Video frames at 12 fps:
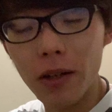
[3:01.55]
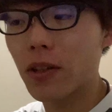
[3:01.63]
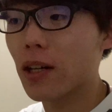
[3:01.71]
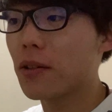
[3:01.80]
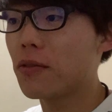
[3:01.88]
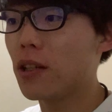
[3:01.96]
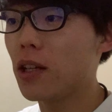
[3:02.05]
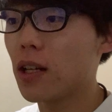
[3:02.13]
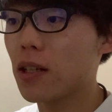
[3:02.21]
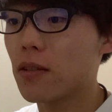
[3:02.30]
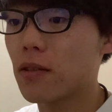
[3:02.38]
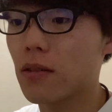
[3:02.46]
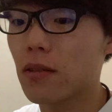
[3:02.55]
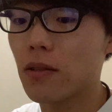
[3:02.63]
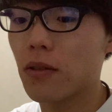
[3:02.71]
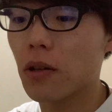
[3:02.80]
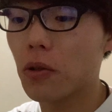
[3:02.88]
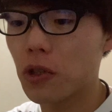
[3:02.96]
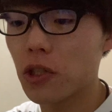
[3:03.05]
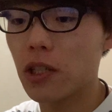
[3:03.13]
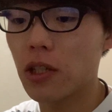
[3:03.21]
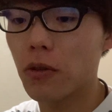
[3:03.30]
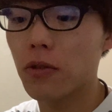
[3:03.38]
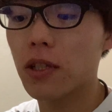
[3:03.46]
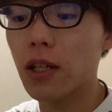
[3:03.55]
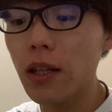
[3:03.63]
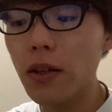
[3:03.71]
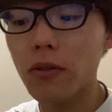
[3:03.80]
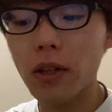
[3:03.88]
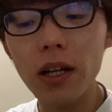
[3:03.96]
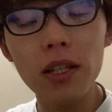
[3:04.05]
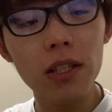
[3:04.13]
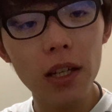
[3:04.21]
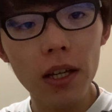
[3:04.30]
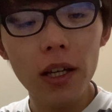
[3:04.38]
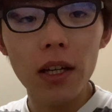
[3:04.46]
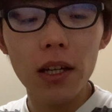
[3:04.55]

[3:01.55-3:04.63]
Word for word: お互いフリーランスっていうか、個人事業主なんで、どんな感じで、